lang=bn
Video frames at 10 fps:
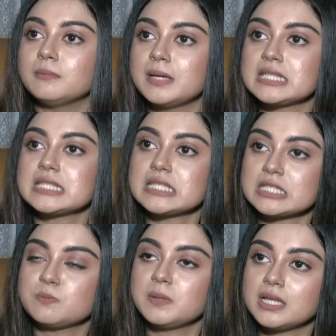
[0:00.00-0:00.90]
মেসেজ
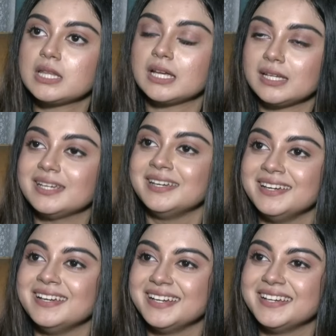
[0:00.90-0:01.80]
পেয়ে থাকি
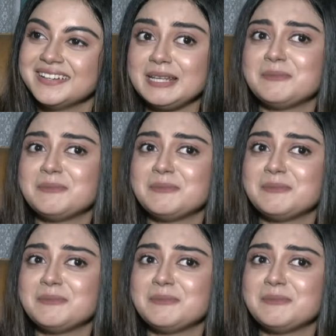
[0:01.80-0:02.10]
তা